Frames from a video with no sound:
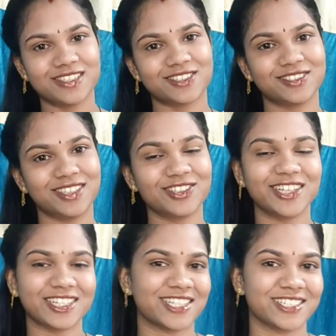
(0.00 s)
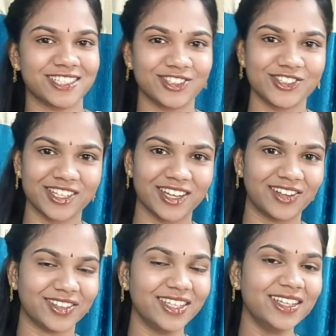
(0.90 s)
చేసుకున్నందుకు నాకు చాలా సంతోషంగా
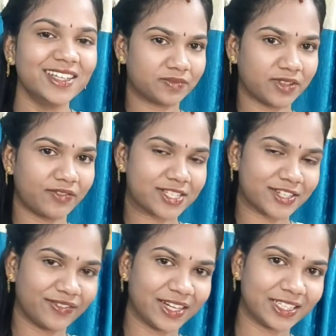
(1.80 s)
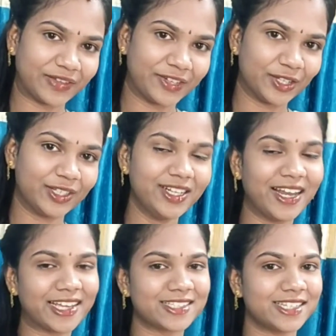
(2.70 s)
ఉంది ఫస్ట్ ఆఫ్ ఆల్ అయితే వీడియోని
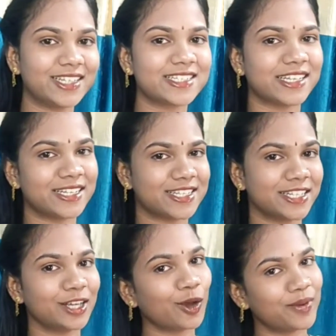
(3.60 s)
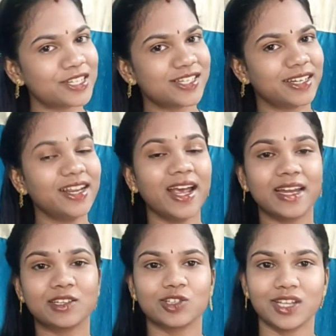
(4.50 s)
లైక్ చేయండి షేర్ చేయండి కామెంట్ చేయండి
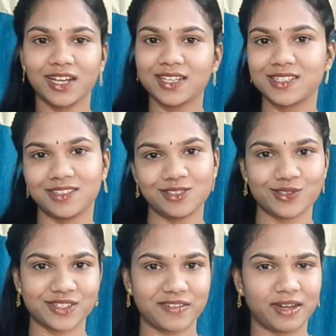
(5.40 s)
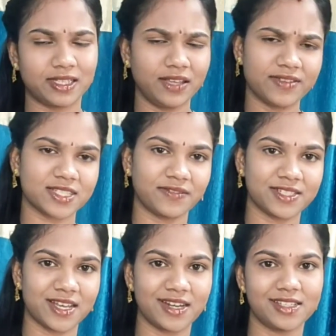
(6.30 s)
అండ్ కొత్తగా నా ఛానల్ చూసిన వాళ్ళైతే ఫస్ట్ ఆఫ్
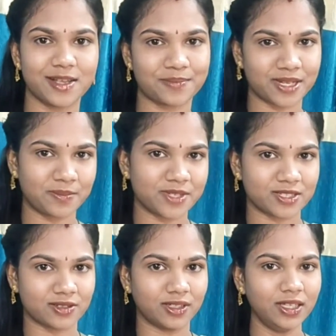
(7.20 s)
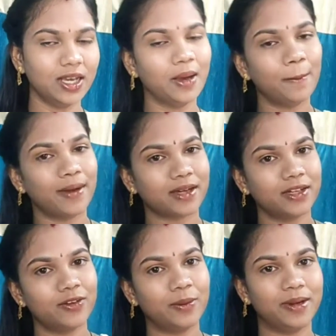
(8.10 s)
ఆల్ ఛానల్ని సబ్స్క్రైబ్ చేసుకొని
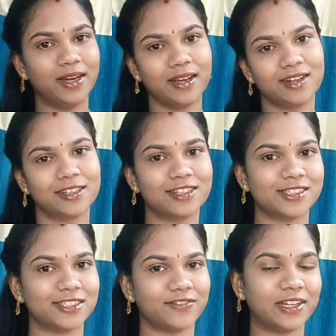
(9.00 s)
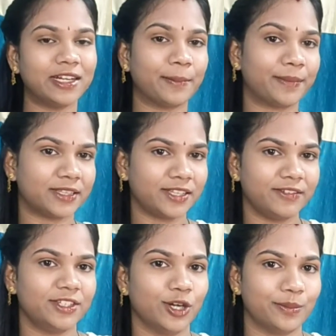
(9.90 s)
పక్కనే ఉన్న వెళ్ళే క్లిక్ చేయడం వల్ల నా ప్రతి
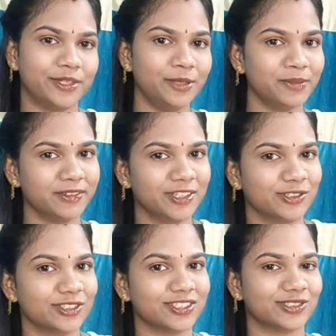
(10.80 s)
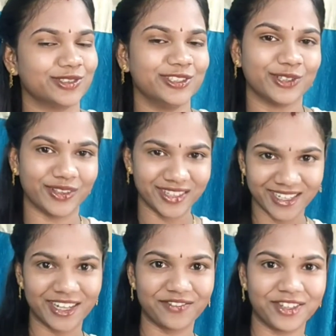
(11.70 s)
వీడియో అప్డేట్ మీ వరకు వచ్చేస్తుంది సో
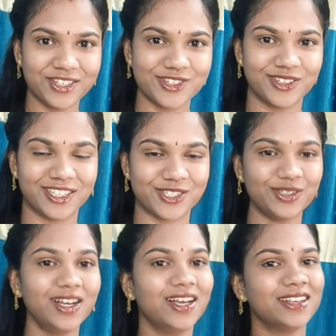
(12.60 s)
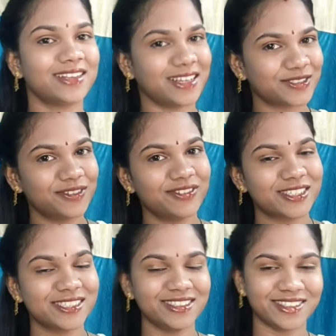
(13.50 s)
నా ఫస్ట్ చూడొచ్చు థ్యాంక్స్ ఫర్
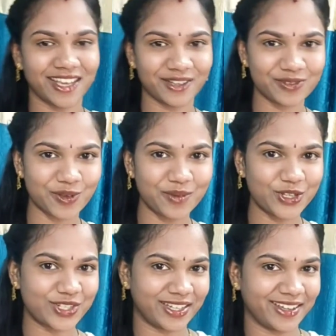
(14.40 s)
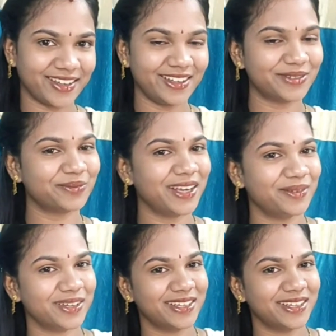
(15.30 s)
వాచింగ్ థ్యాంక్ సో మచ్ టేక్ కేర్ బై